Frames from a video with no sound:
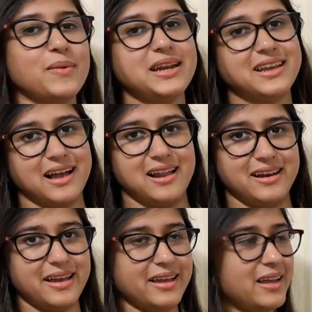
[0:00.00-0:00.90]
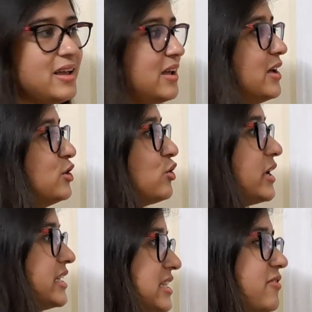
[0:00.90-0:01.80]
हमें निकालना है तो
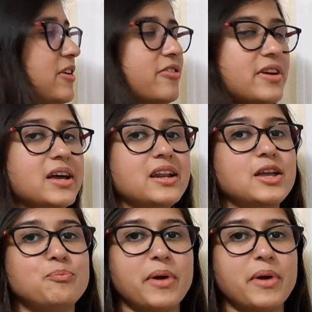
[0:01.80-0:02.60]
किसी भी फिगर की